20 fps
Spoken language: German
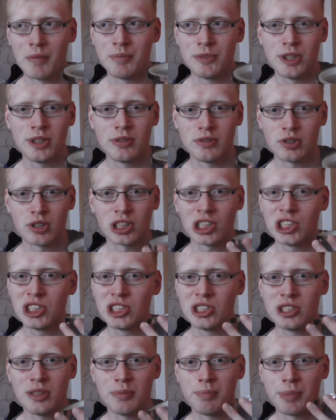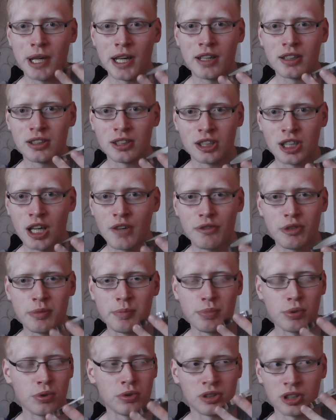haben die, riechen die Beeren, die
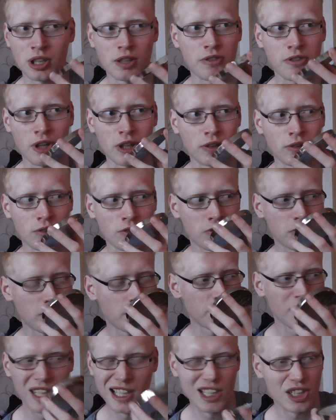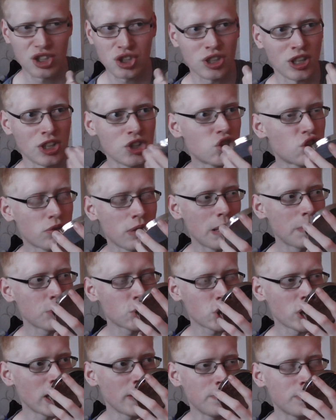Kaffeebohnen ganz anders. Ich kann schwer
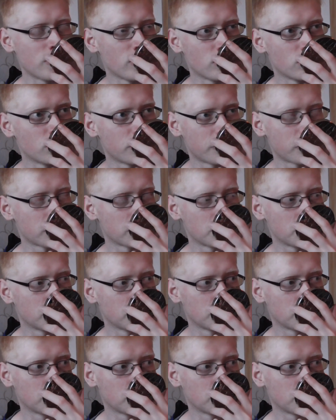beschreiben, den Duft.